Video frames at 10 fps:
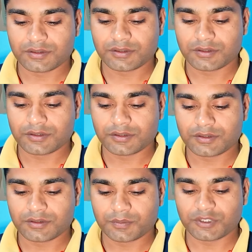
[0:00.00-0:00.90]

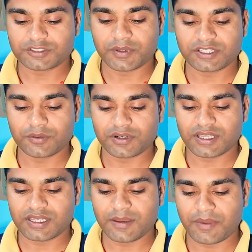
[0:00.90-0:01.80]
पुलिस भर्ती बोर्ड
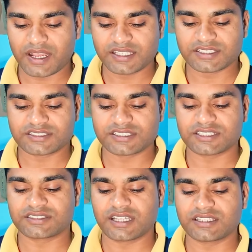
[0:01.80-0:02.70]
के लिए मांगी शिक्षण
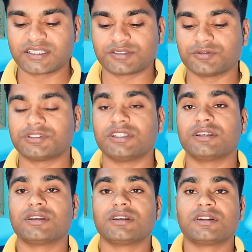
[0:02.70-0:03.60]
संस्थान की सूची
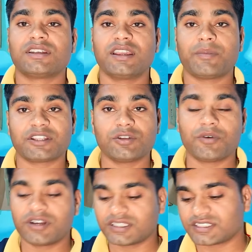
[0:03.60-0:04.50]
ठीक है भर्ती
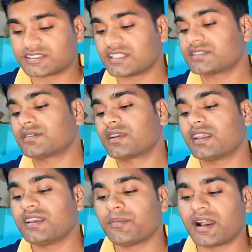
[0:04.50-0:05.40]
बोर्ड ने शिक्षण
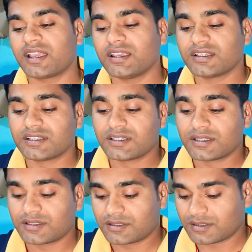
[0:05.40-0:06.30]
के लिए मांगी
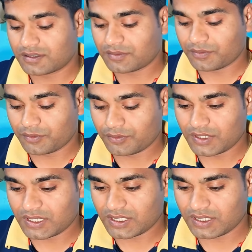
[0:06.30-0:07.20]

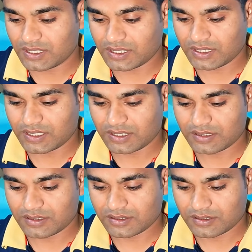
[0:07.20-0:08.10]
पूरा नहीं आया क्या